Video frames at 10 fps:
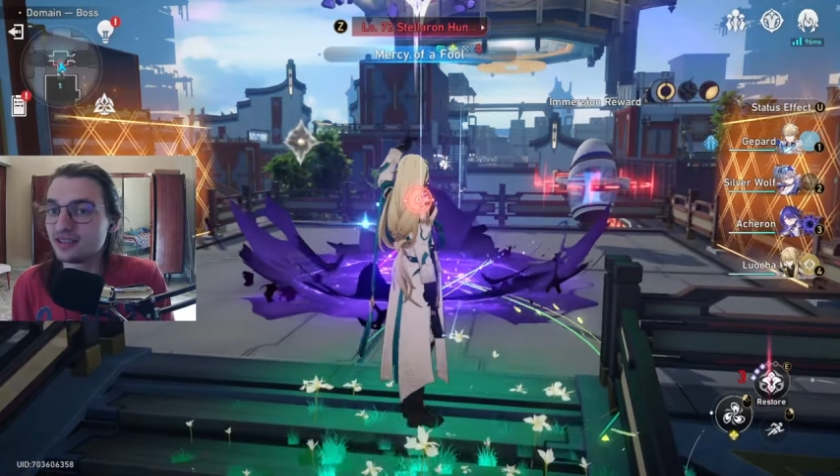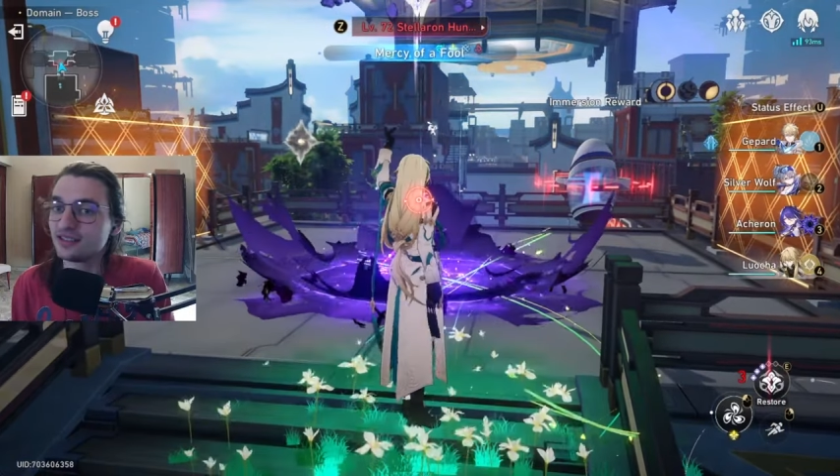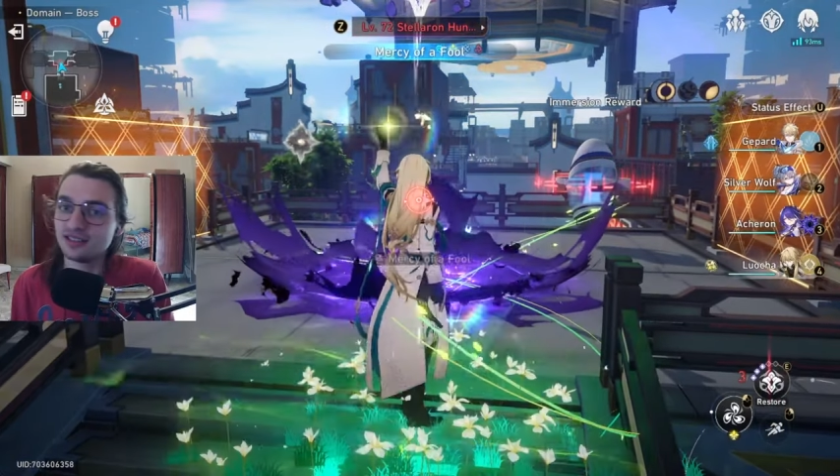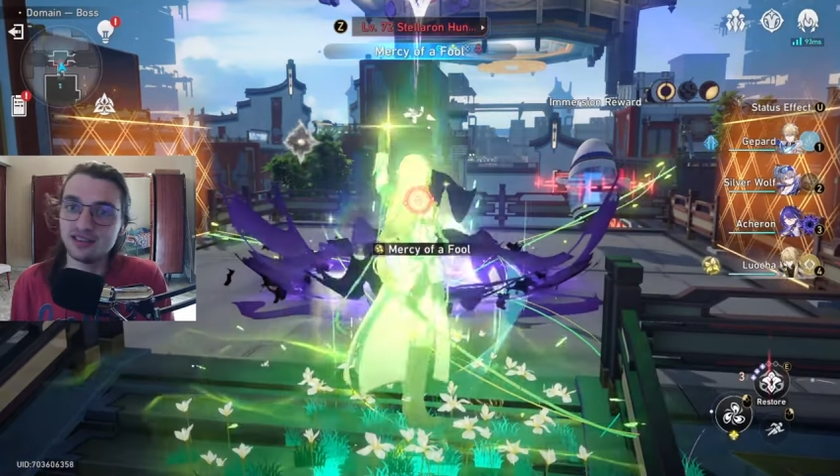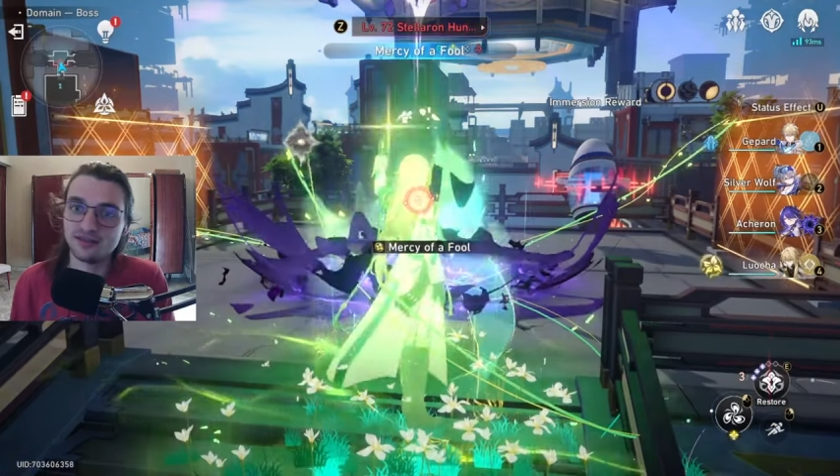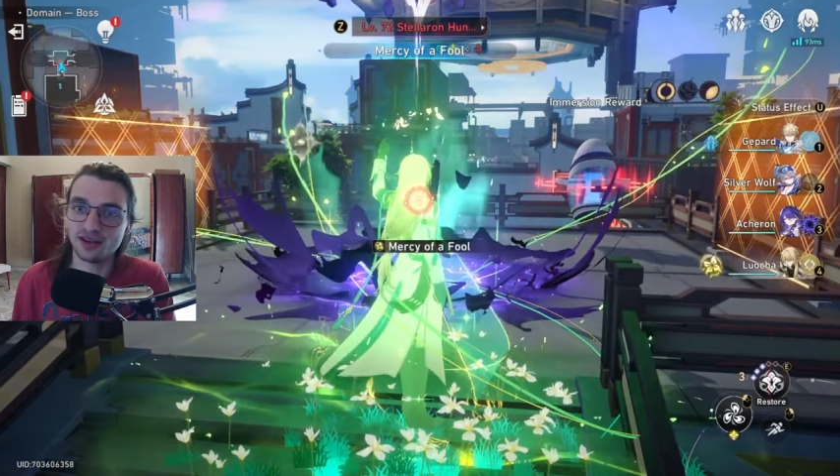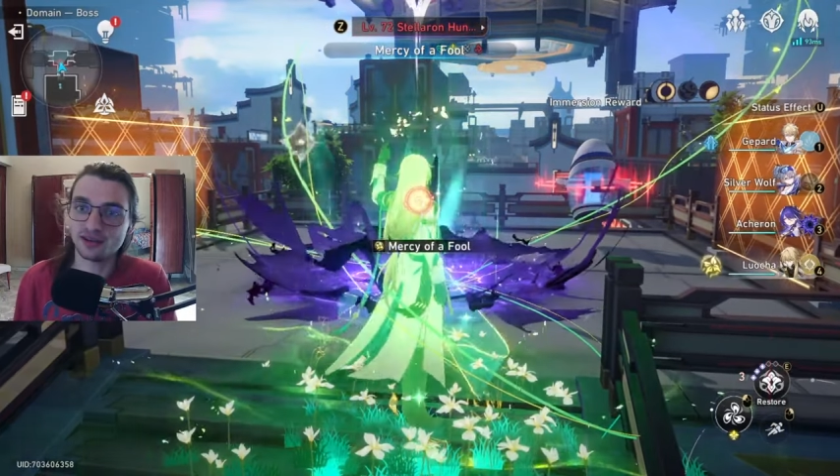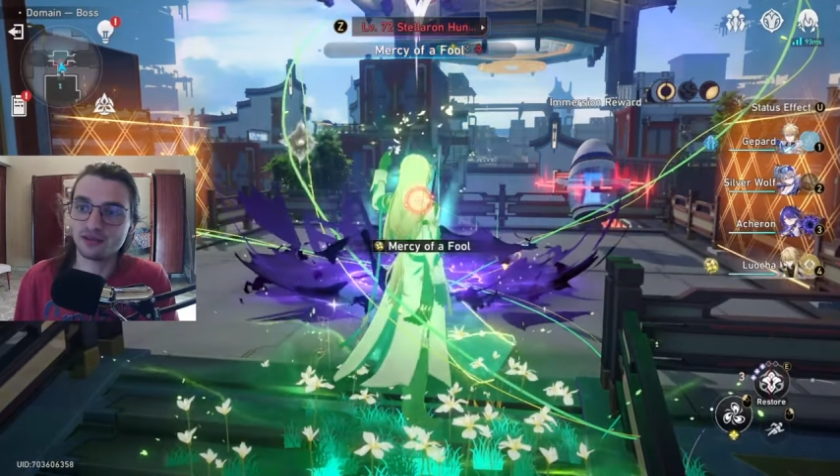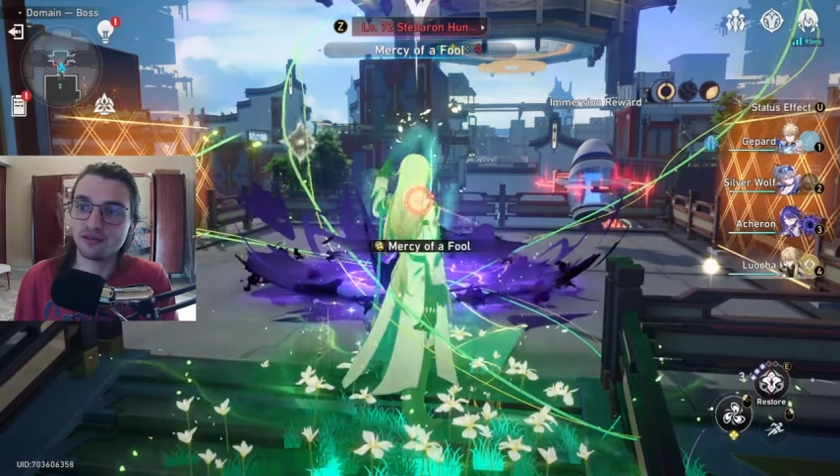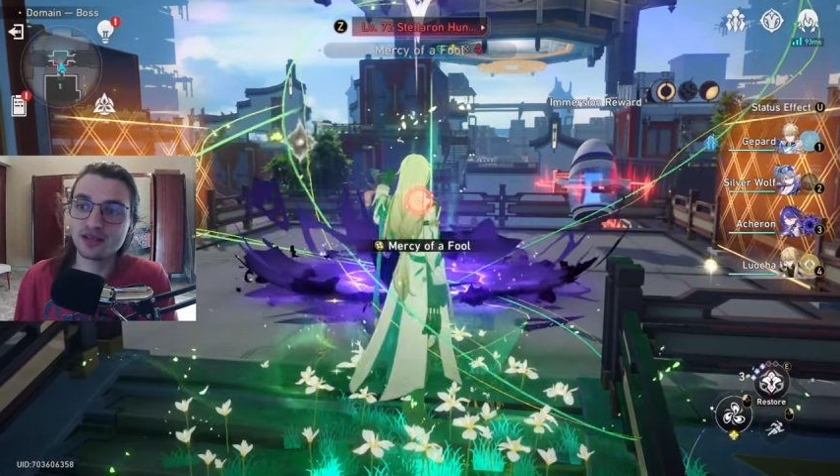si fa
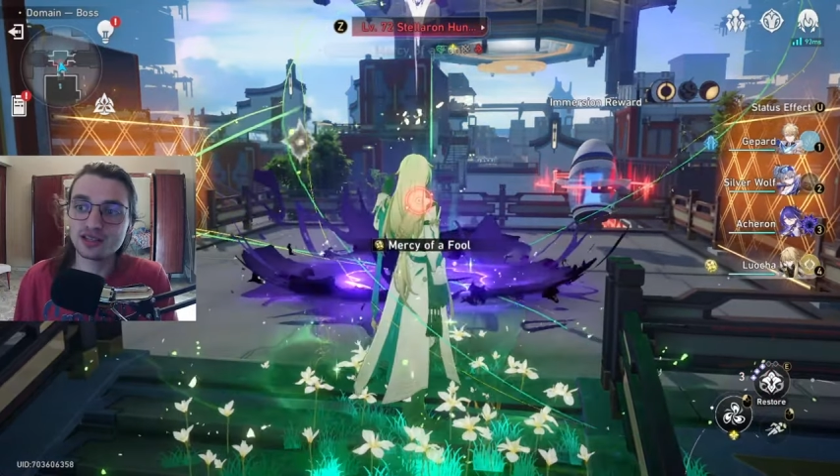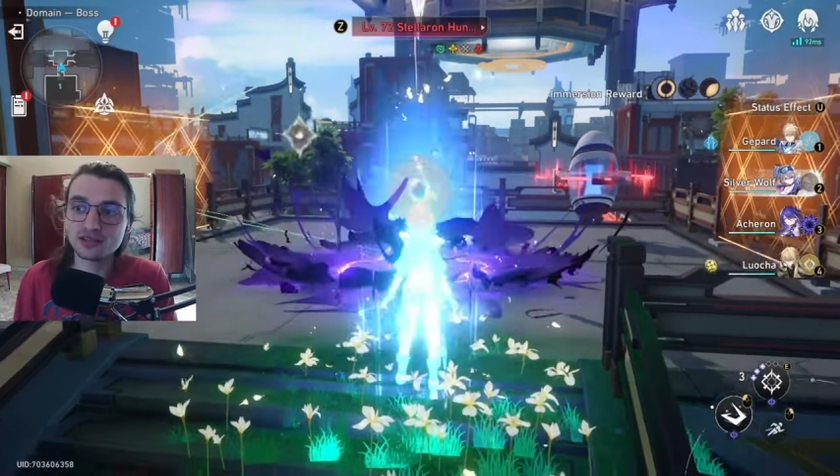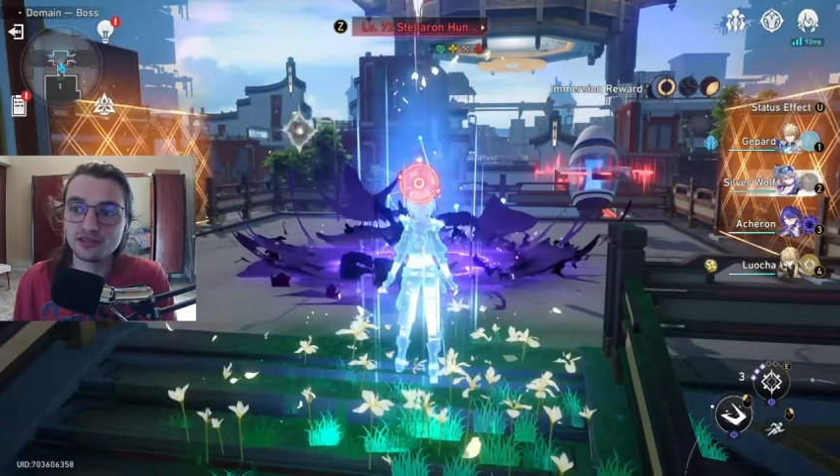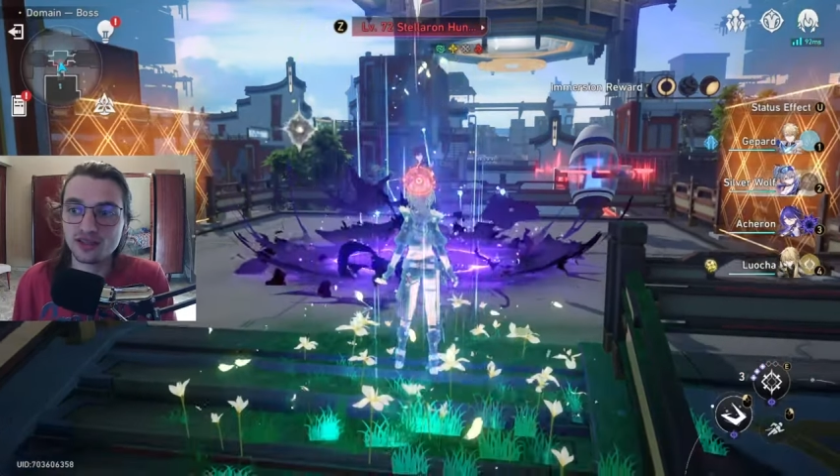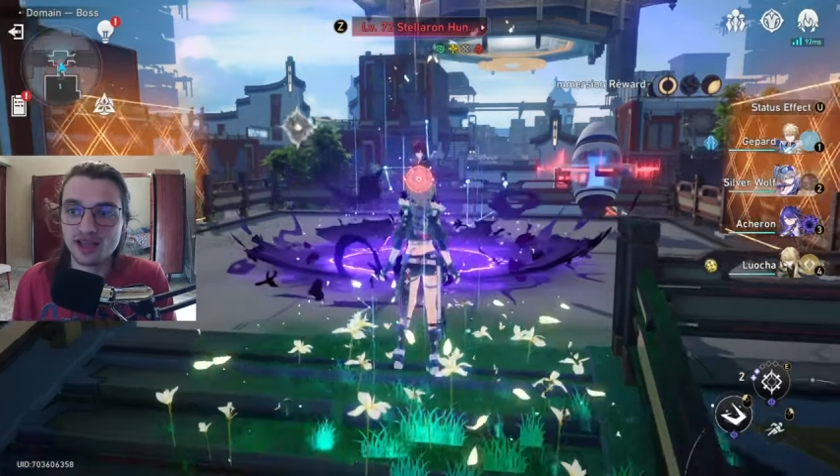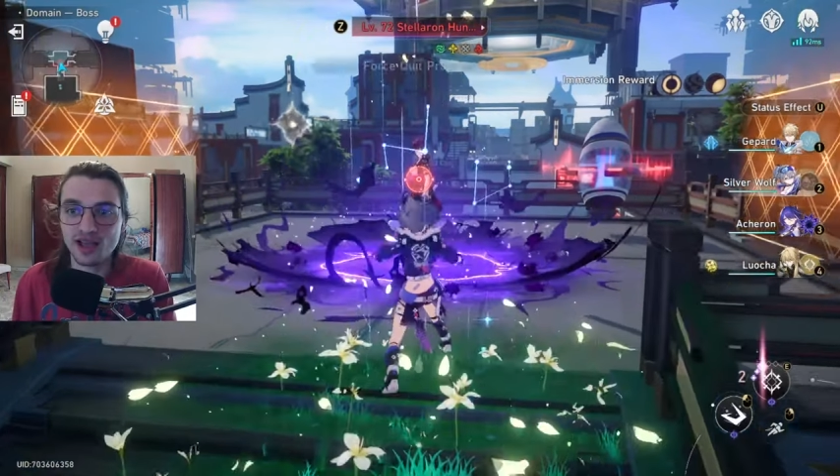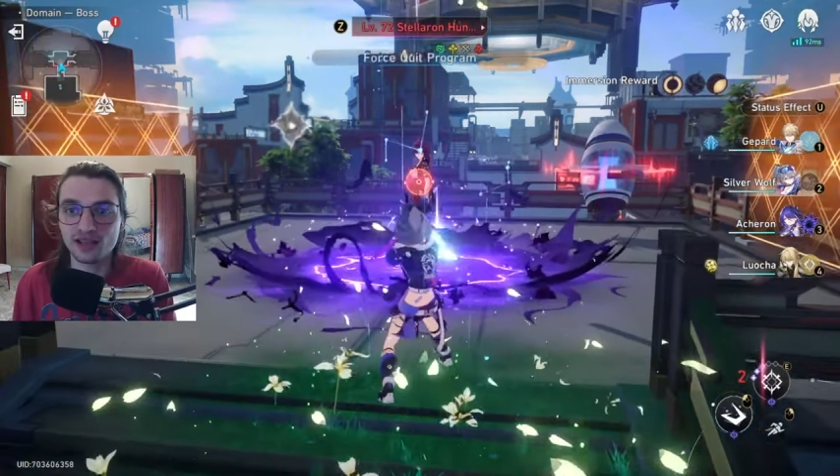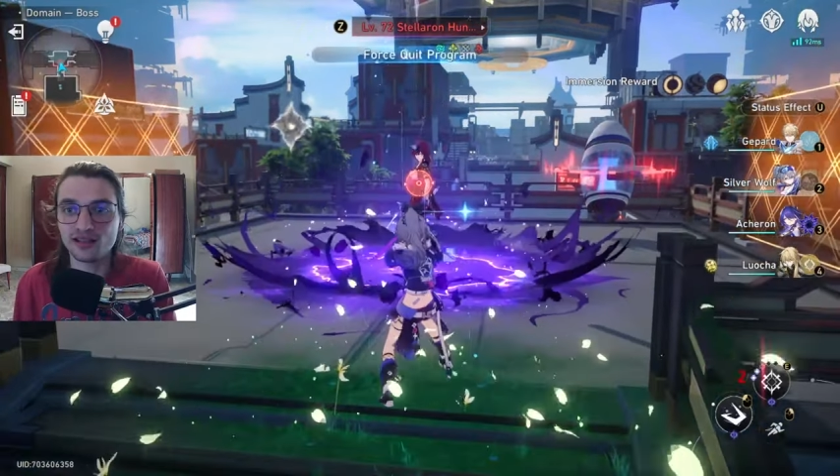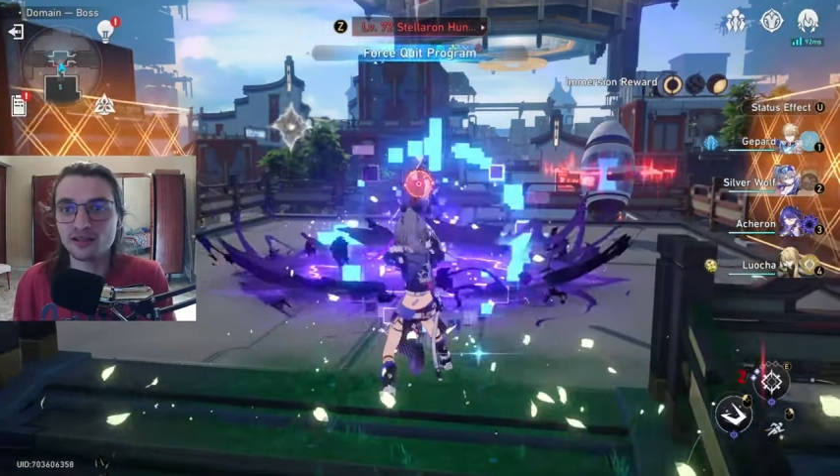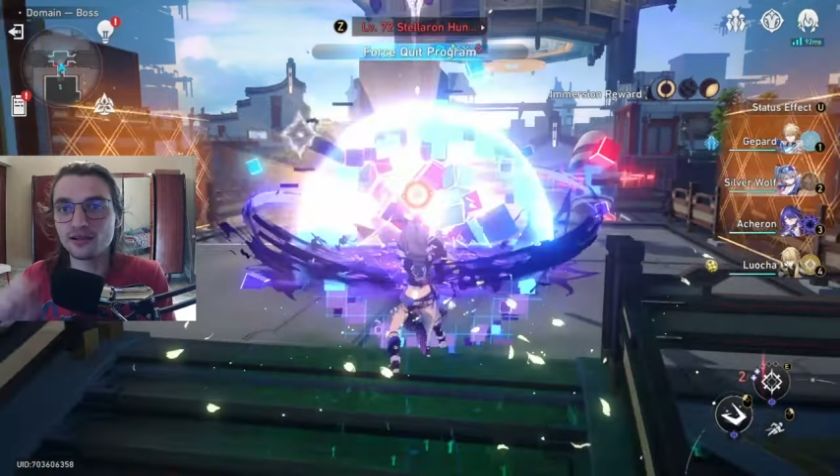questo e altro